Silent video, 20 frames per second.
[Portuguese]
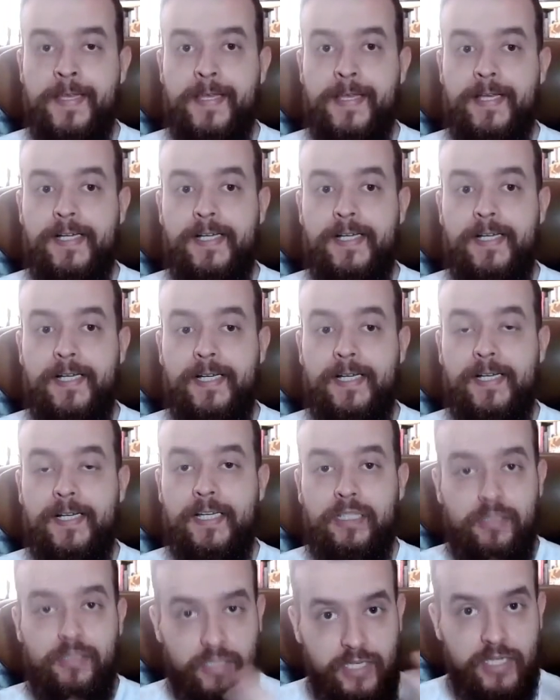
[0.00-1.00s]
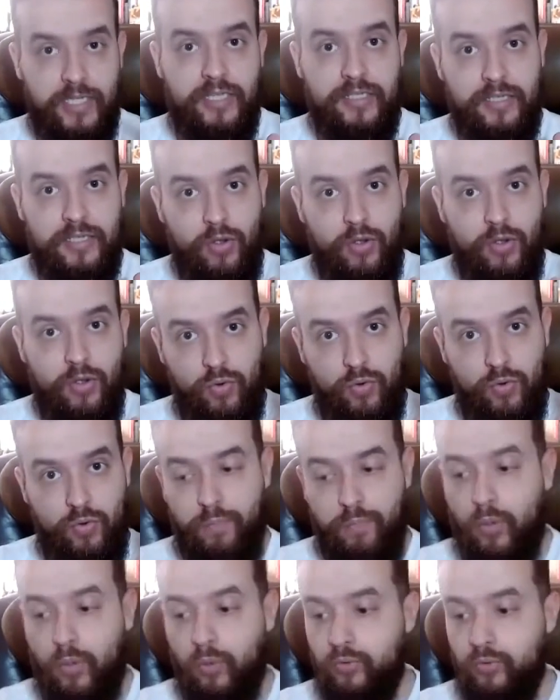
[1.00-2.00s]
Uh, e esse é o, é o
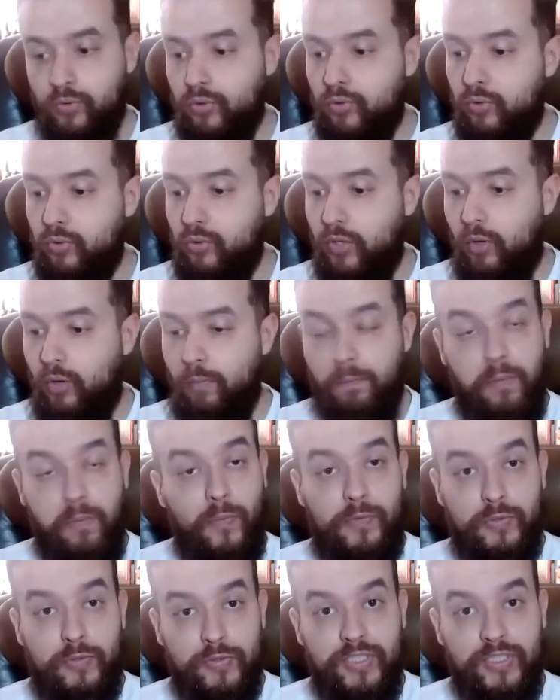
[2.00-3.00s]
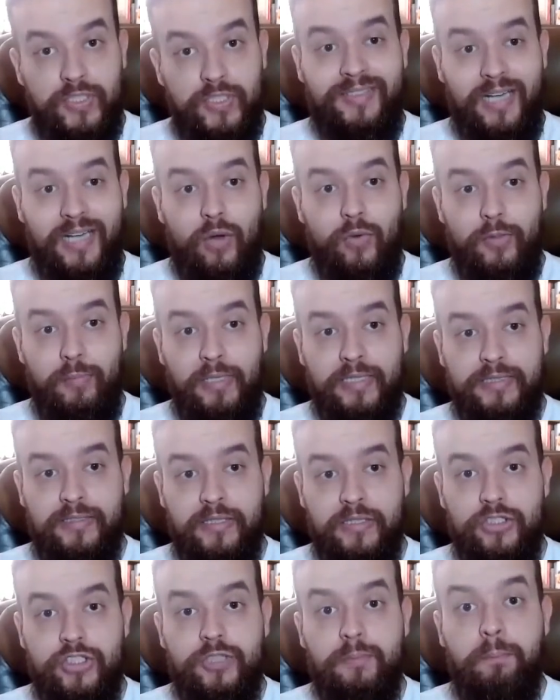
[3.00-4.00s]
ponto, é um ponto central e
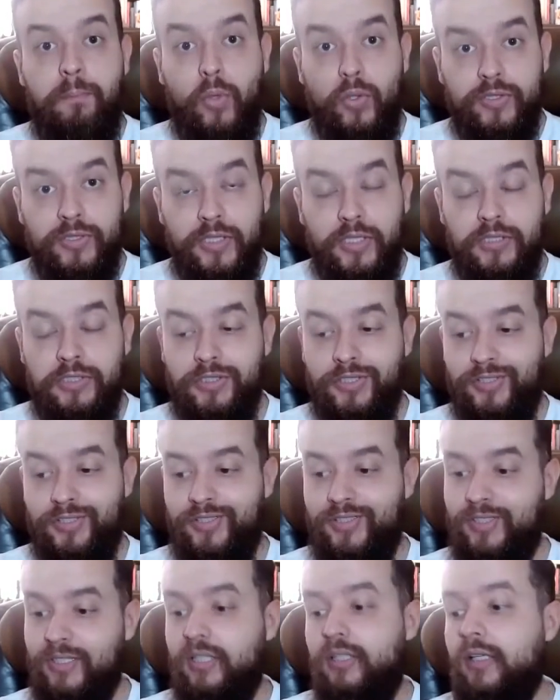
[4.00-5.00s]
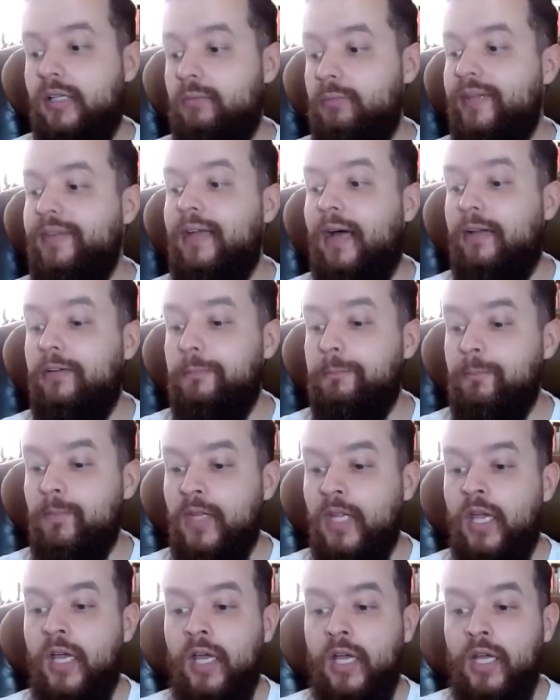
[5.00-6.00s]
bastante importante de ser delimitado.
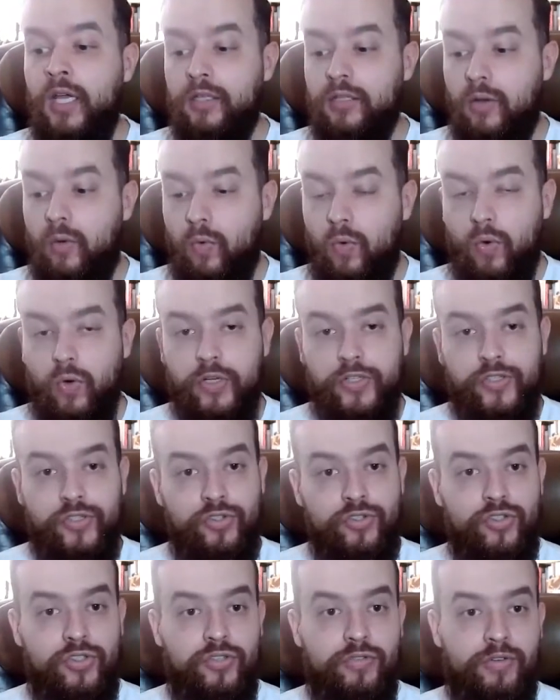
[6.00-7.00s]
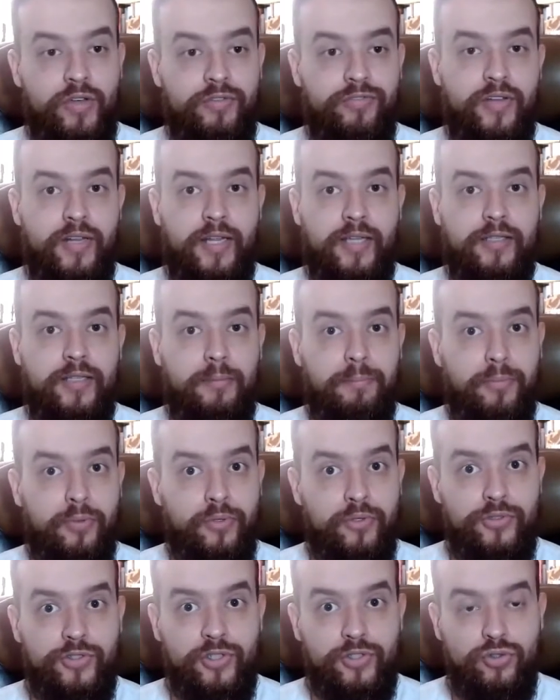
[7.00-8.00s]
Então, hoje a gente vai falar da
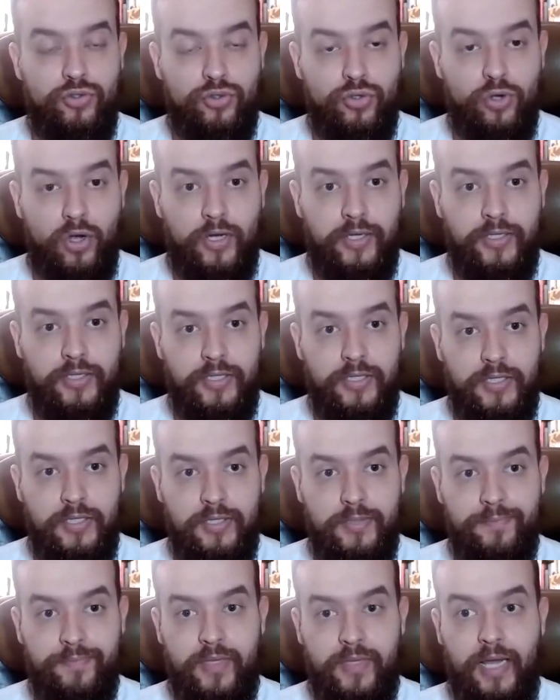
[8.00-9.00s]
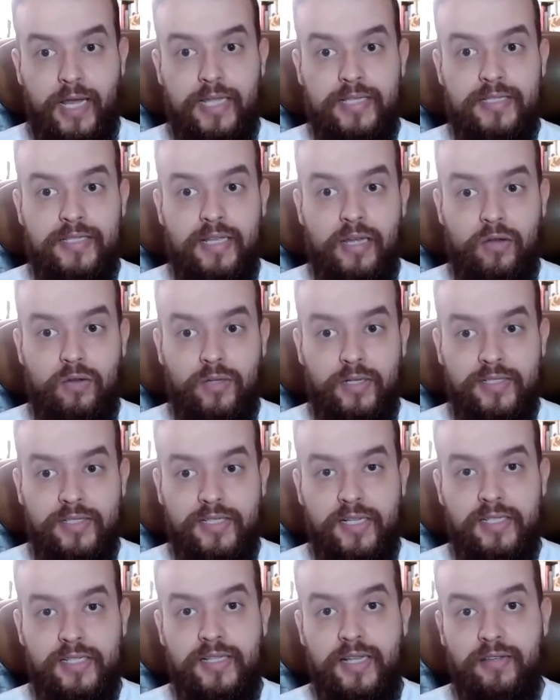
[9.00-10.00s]
apologia de Sócrates. As aulas,
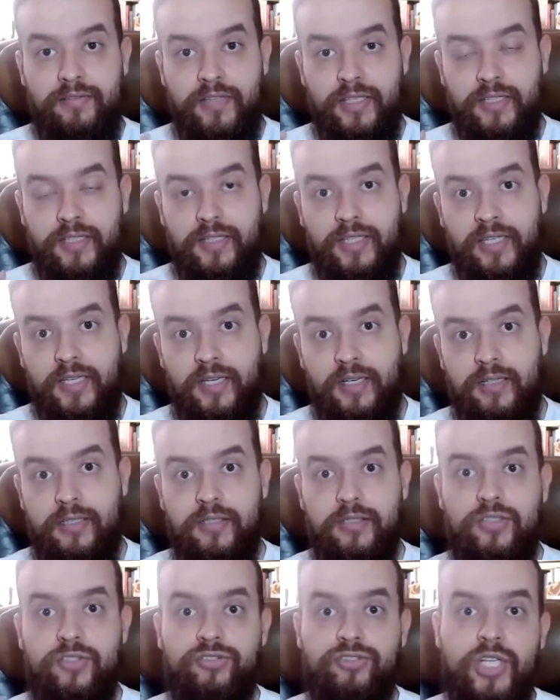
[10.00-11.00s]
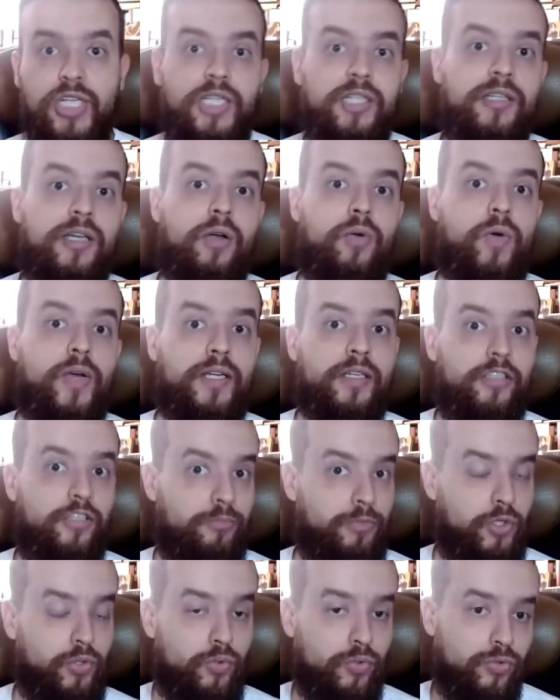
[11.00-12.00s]
elas devem ter de 30 a 40
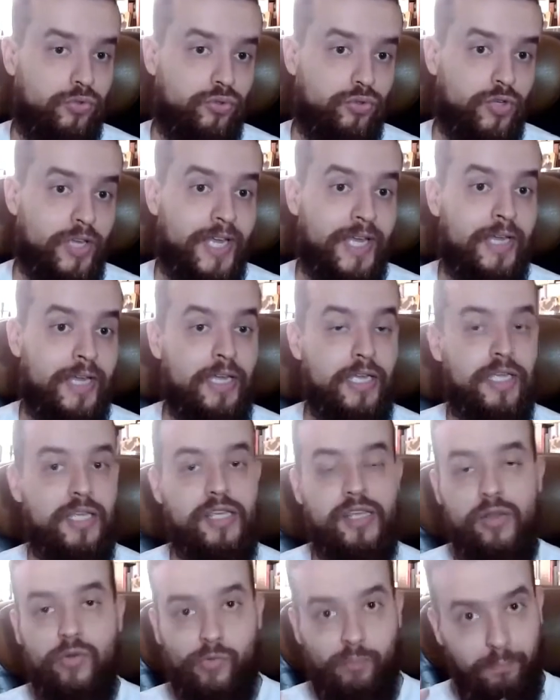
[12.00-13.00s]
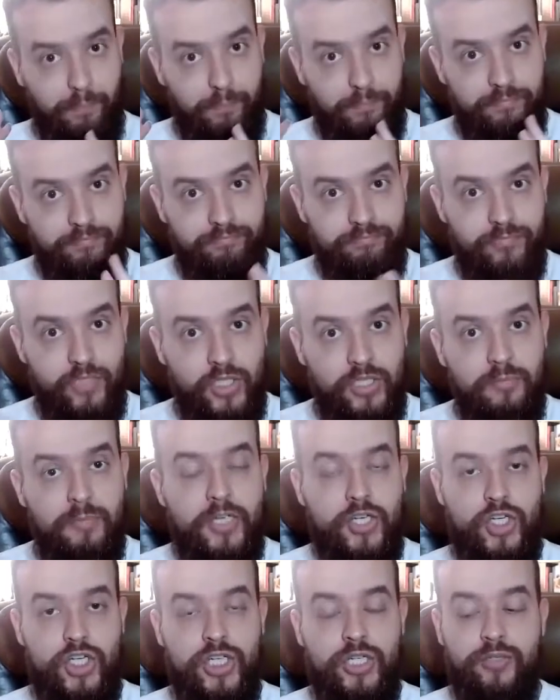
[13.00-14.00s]
minutos, e eu
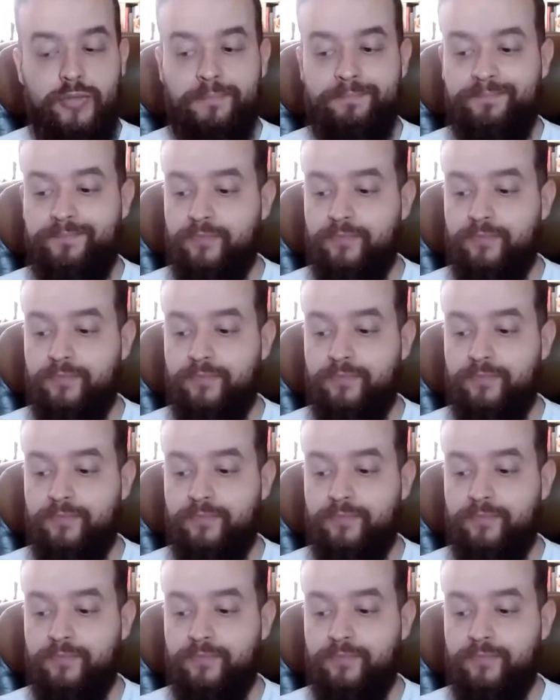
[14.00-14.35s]
imagino,